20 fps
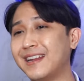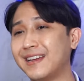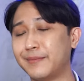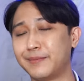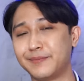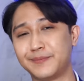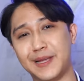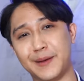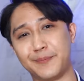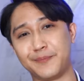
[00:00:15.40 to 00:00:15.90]
เนี่ย
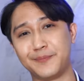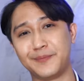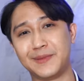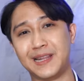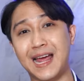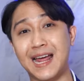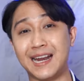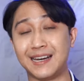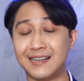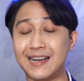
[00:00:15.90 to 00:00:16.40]
แบบ
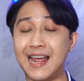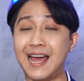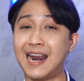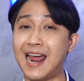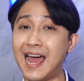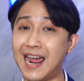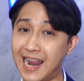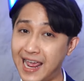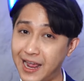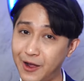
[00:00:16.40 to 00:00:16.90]
ดา
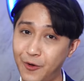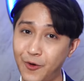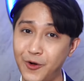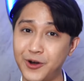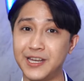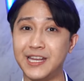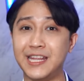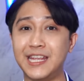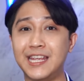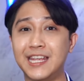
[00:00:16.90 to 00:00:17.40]
ราหลายค
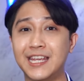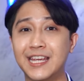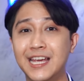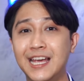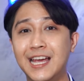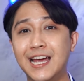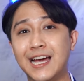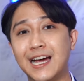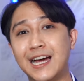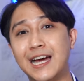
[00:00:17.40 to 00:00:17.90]
นที่
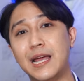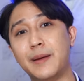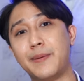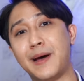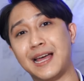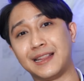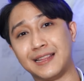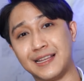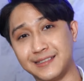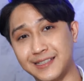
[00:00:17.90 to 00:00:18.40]
เคย
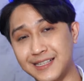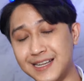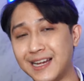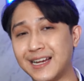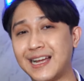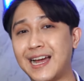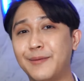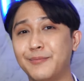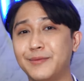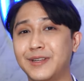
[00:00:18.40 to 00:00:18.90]
ผ่าตัดศัลย
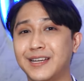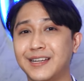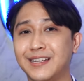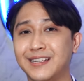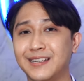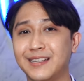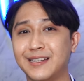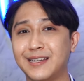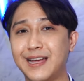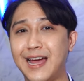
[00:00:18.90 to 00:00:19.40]
กรรมเนี่ย
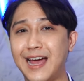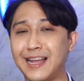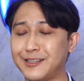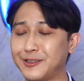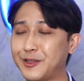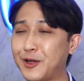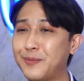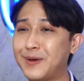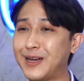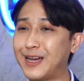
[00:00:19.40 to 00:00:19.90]
อาจ
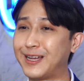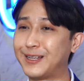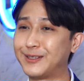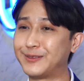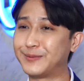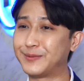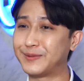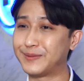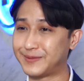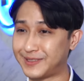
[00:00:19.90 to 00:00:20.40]
จะต้องมา
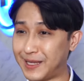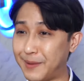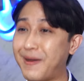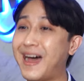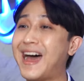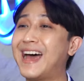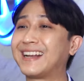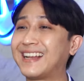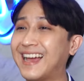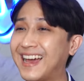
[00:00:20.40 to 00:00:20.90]
สัม
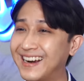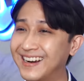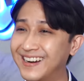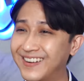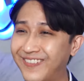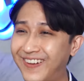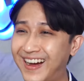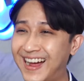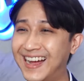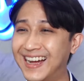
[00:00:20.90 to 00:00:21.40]
ภาษณ์กัน
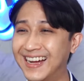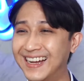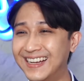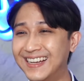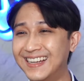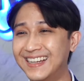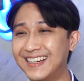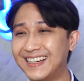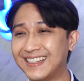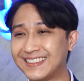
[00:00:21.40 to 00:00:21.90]
ว่า
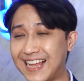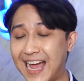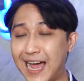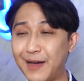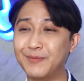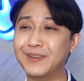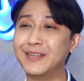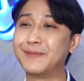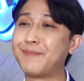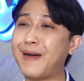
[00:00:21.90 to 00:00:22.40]

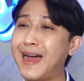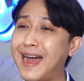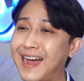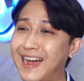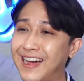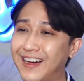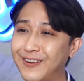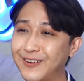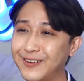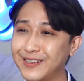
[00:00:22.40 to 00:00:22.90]
ทำหรือเป
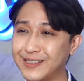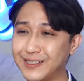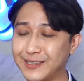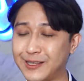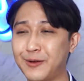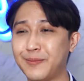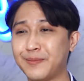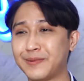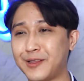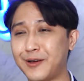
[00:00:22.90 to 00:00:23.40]
ล่าหรือ
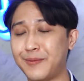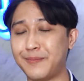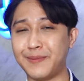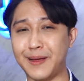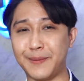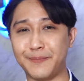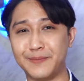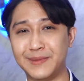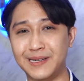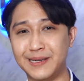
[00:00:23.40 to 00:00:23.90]
ต้องต้อง
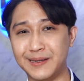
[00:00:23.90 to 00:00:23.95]
แบบ